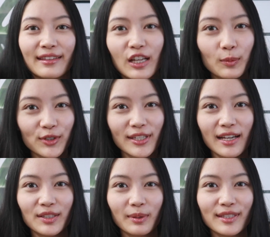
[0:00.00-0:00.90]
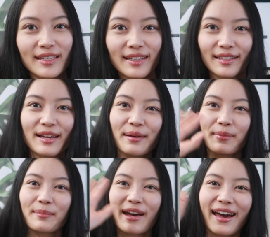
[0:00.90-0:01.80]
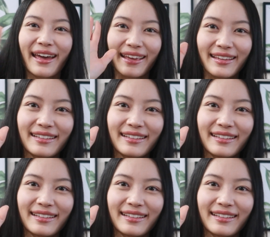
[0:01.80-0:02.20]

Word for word: 那我们就下个视频再见啦，拜拜。